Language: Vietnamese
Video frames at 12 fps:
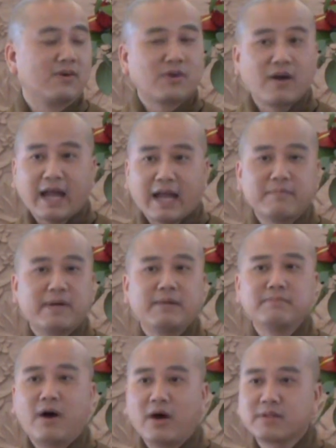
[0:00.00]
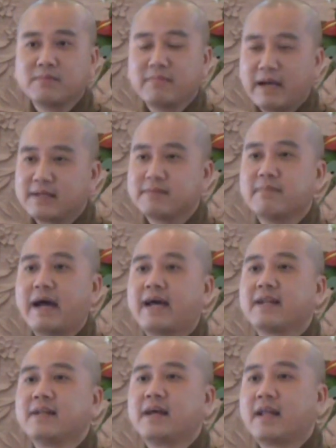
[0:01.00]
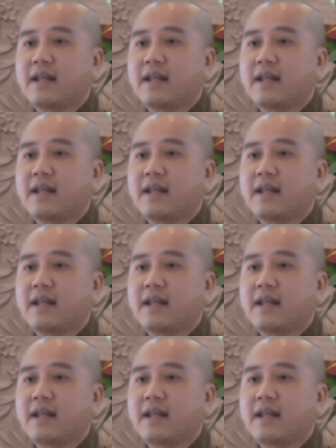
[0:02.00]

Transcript: còn có ăn mà đem bỏ tầm bậy tầm ba đó